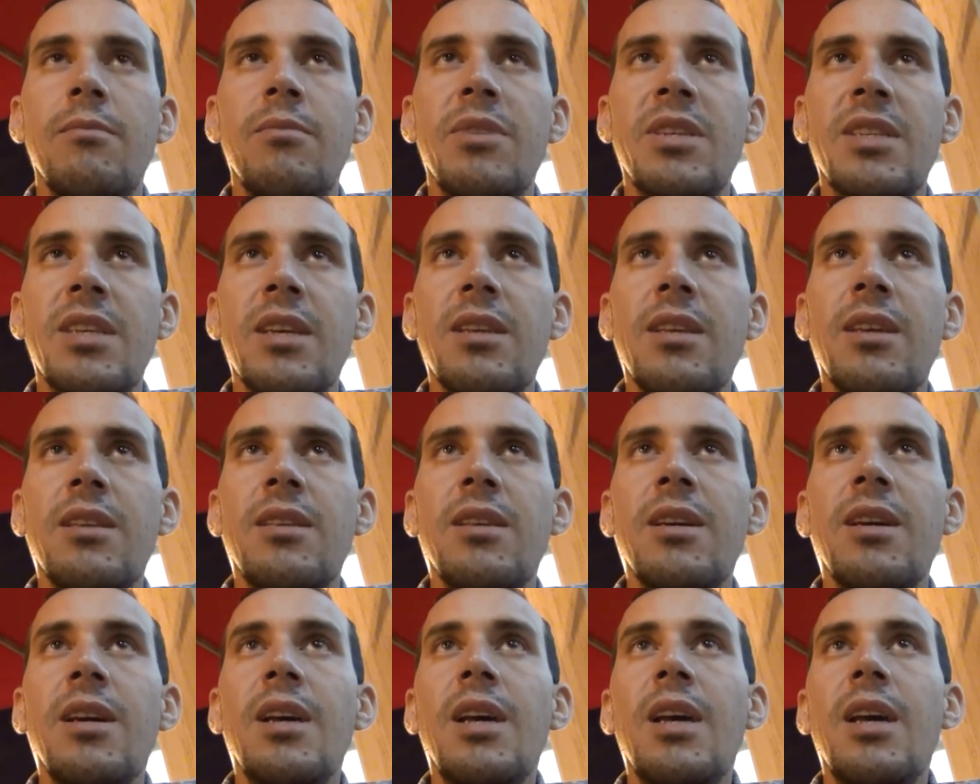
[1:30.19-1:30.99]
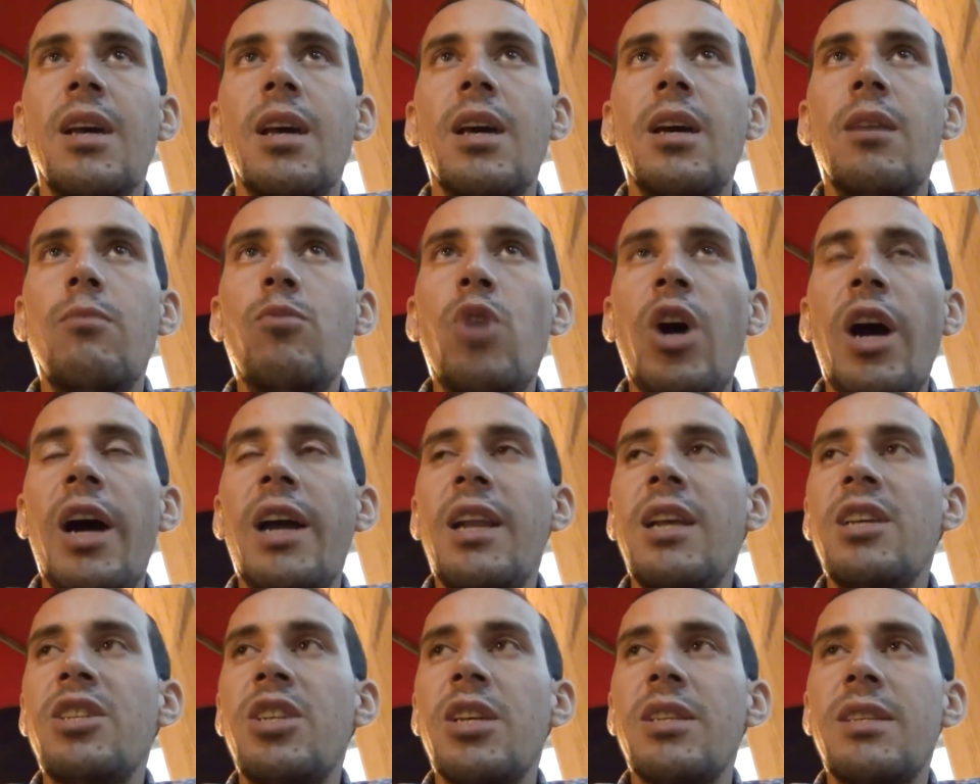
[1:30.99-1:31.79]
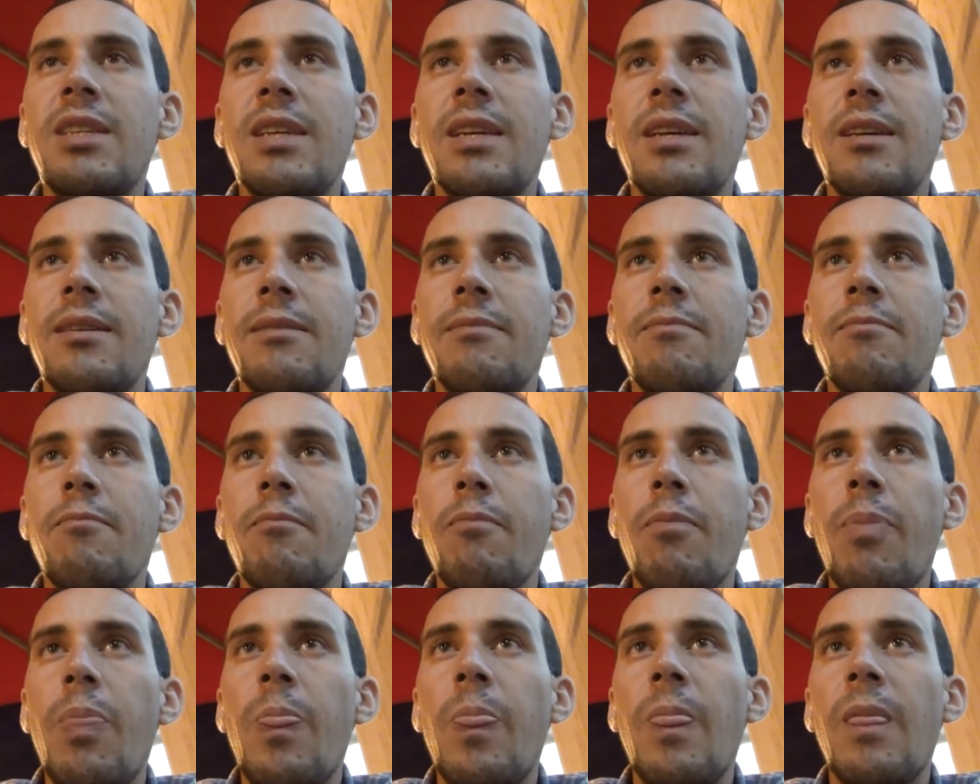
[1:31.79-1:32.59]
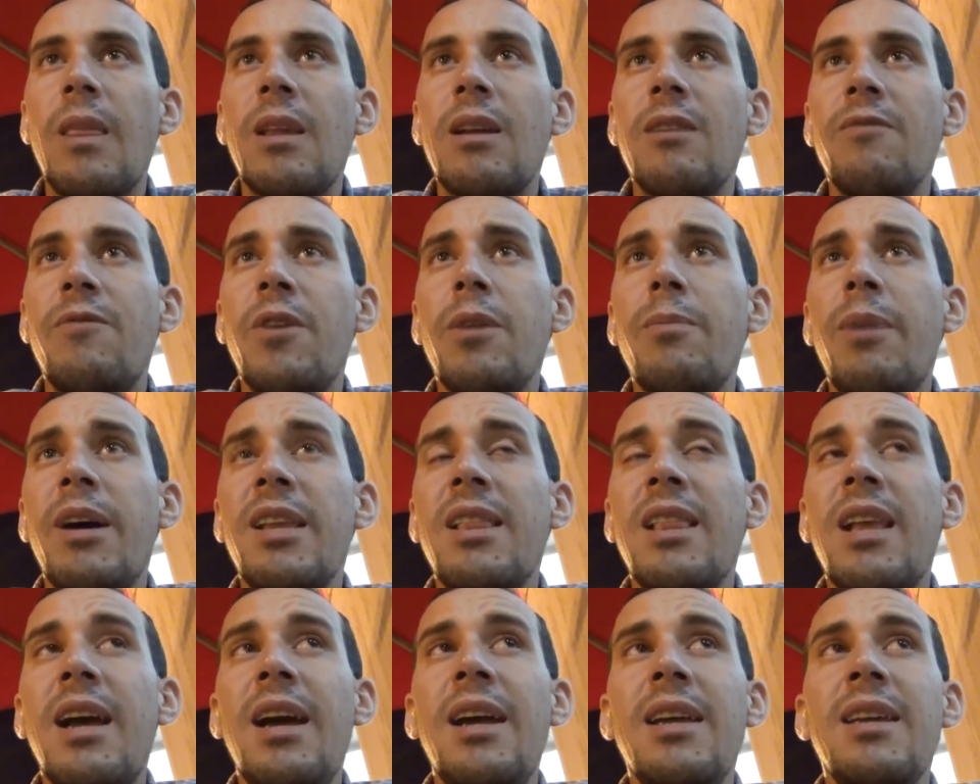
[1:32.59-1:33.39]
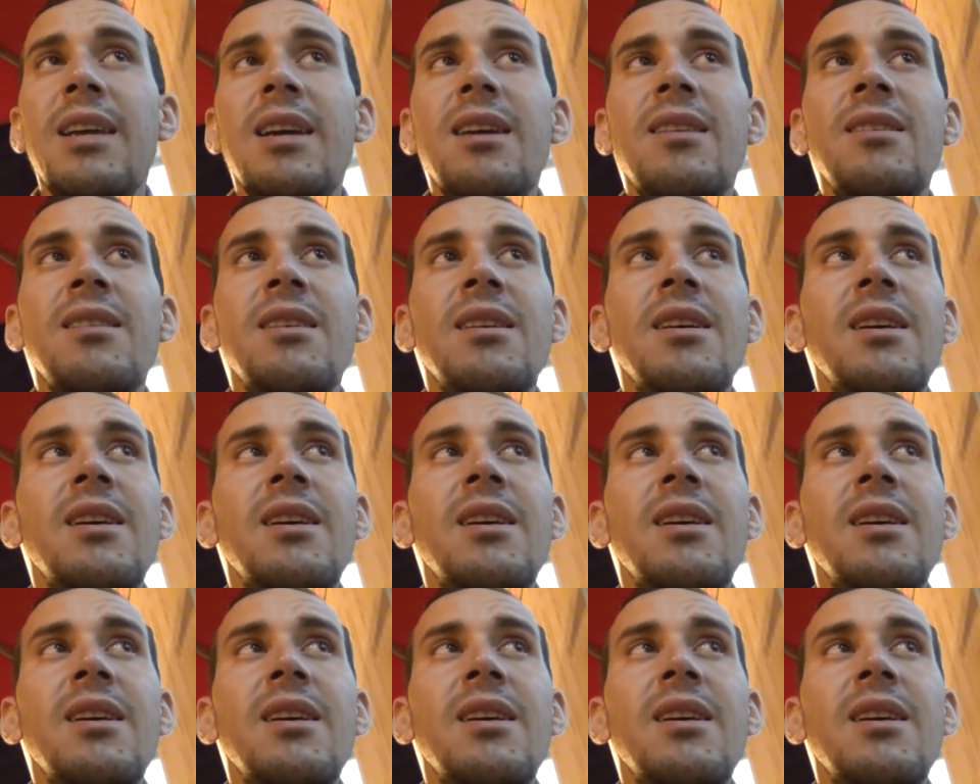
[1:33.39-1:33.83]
بصدد معالجته في بعض الأحيان